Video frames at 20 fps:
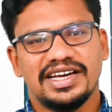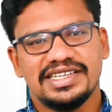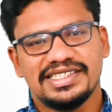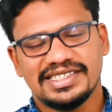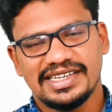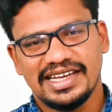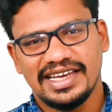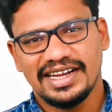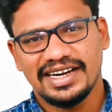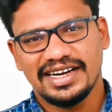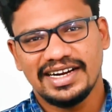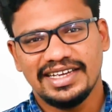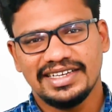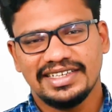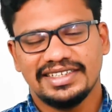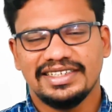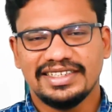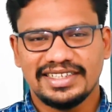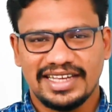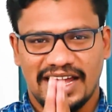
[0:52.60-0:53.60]
வாய்ஸ்
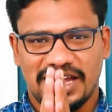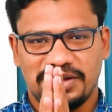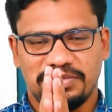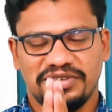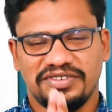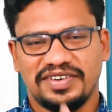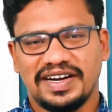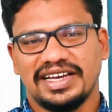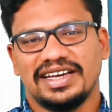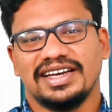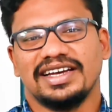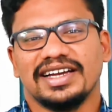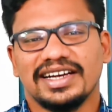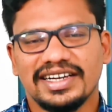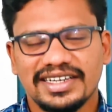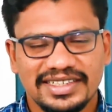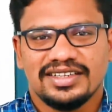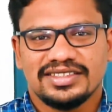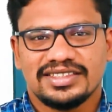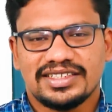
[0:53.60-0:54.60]
நேயர்களுக்கு அன்பு வணக்கங்க
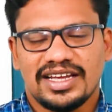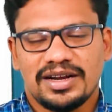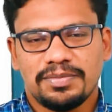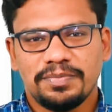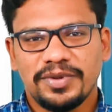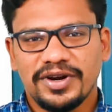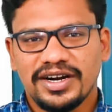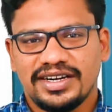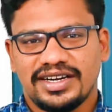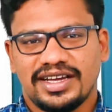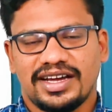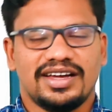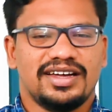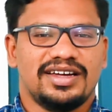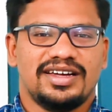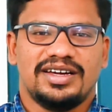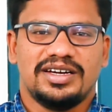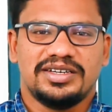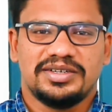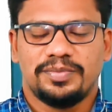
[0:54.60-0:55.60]
சர்பாட்டா
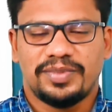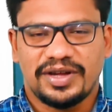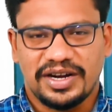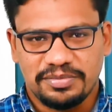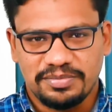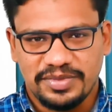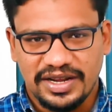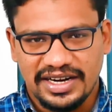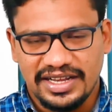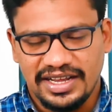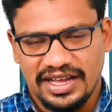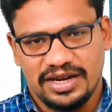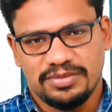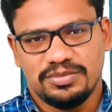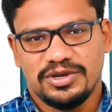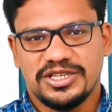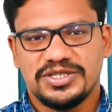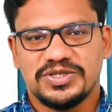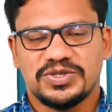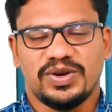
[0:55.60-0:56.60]
பரம்பரை
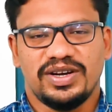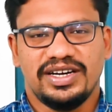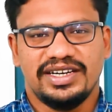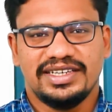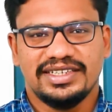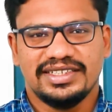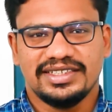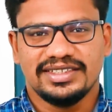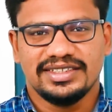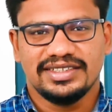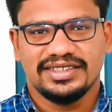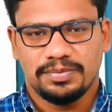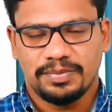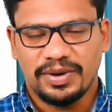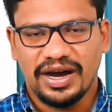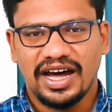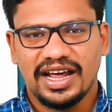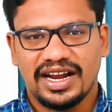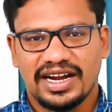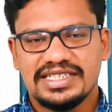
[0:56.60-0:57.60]
அப்படின்னு சொல்லிட்டு
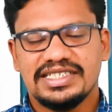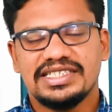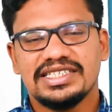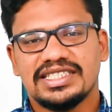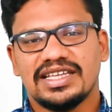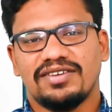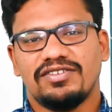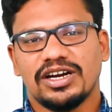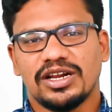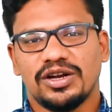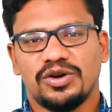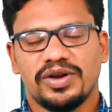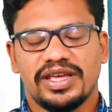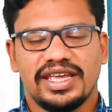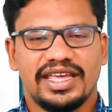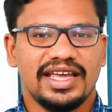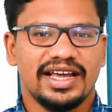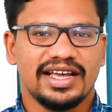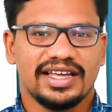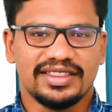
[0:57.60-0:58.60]
பா ரஞ்சித்
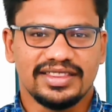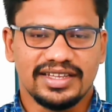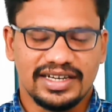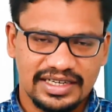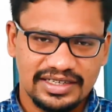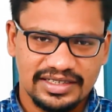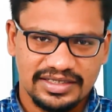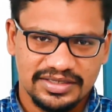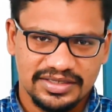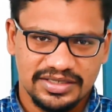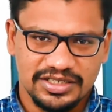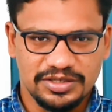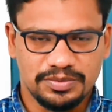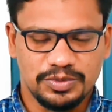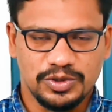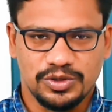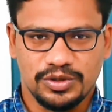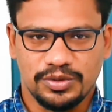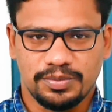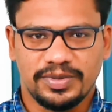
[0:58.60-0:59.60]
அவர்களுடைய இயக்கத்தில்
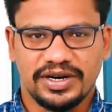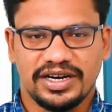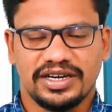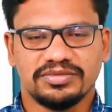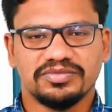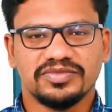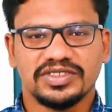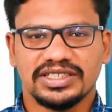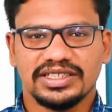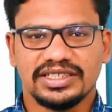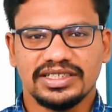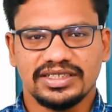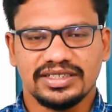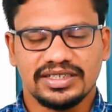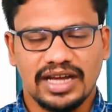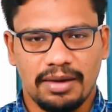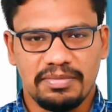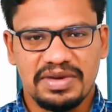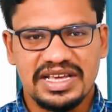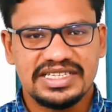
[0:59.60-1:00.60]
இப்போ ஒரு படம் வந்து
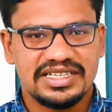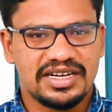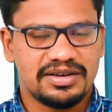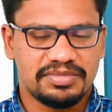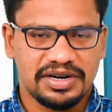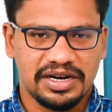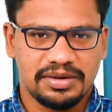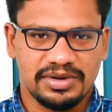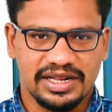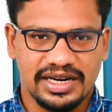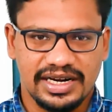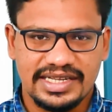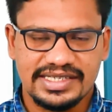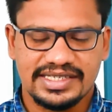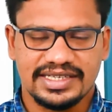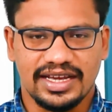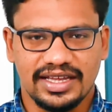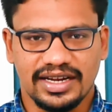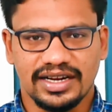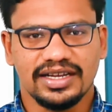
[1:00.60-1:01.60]
அமேசான் ப்ரைமில்
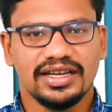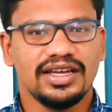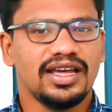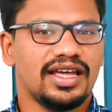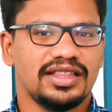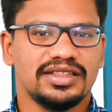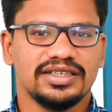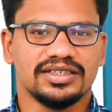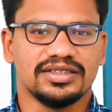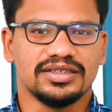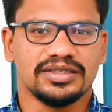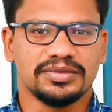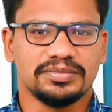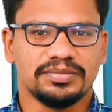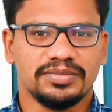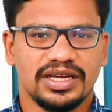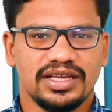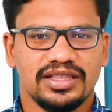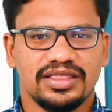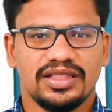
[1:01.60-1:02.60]
ரிலீஸ் ஆகிருக்கு அது
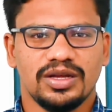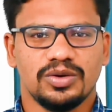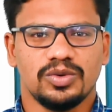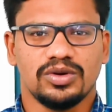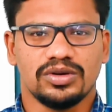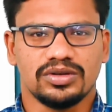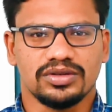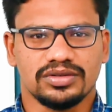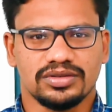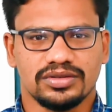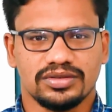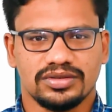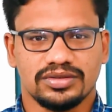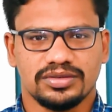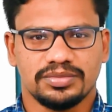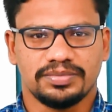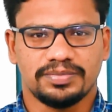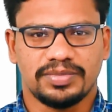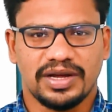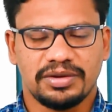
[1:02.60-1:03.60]
மிகுந்த ஒரு
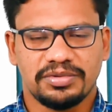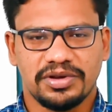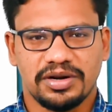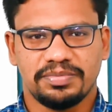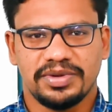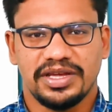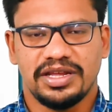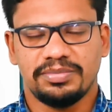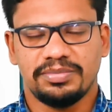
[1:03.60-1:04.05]
பரபரப்பை